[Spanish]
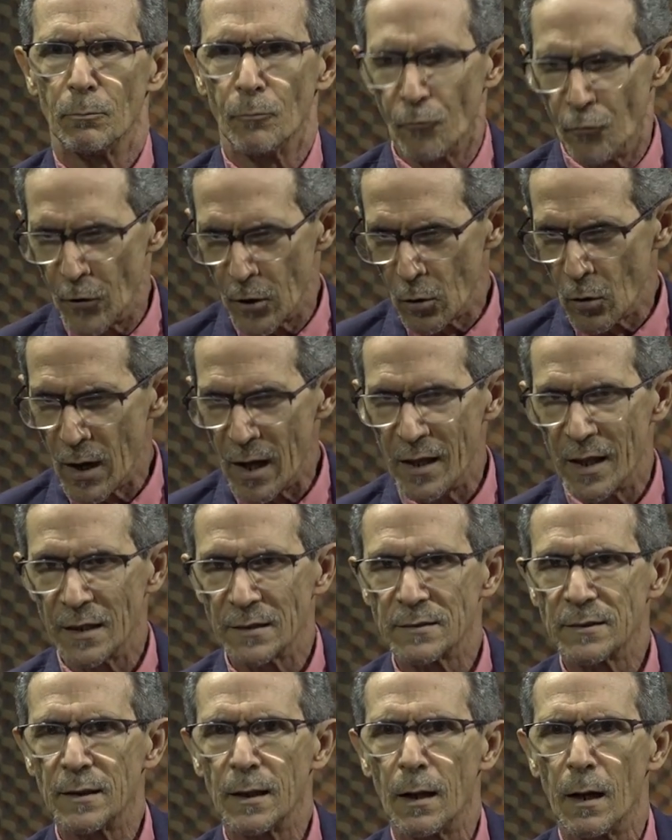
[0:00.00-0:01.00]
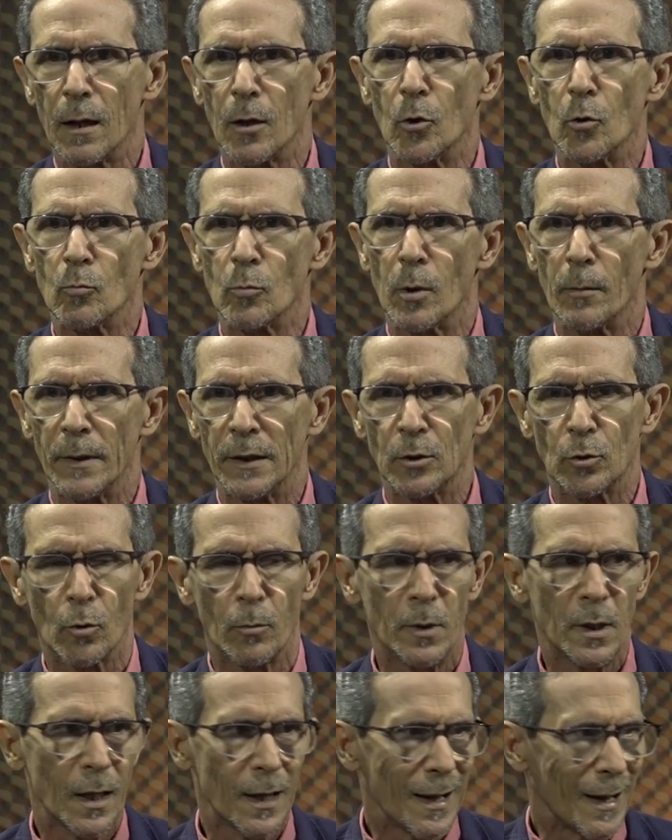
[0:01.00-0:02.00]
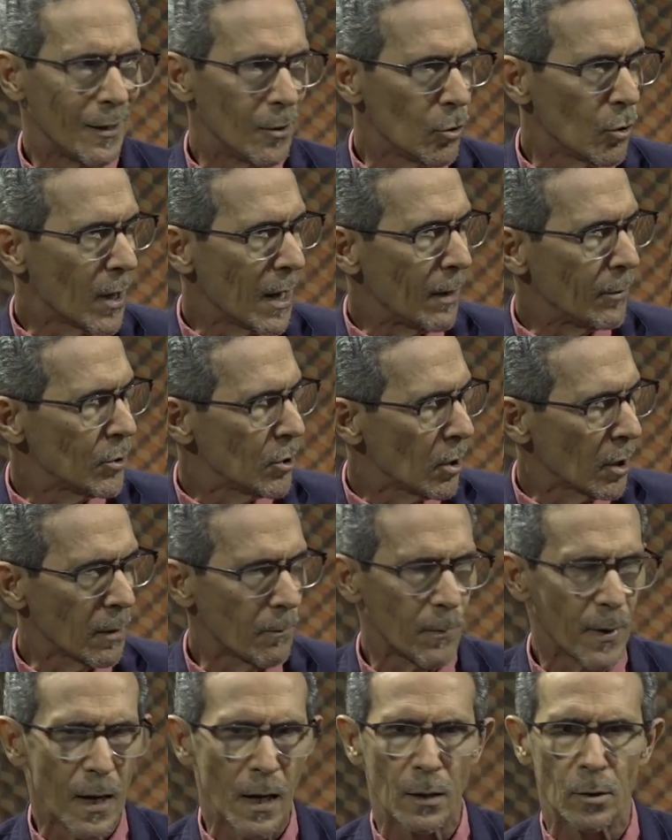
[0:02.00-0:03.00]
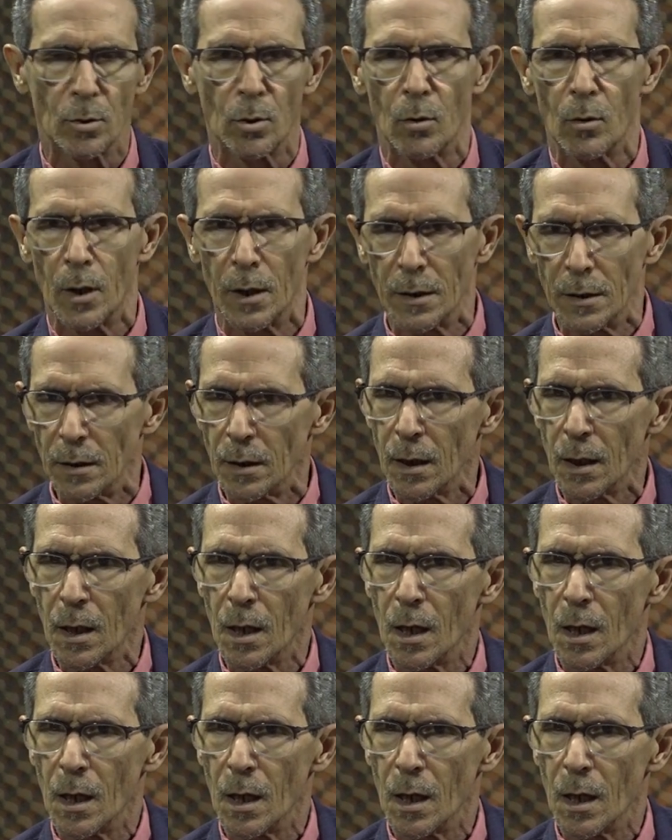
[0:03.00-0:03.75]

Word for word: Fueron a decirle en un momento, mire, hay un avión esperándolo ahí.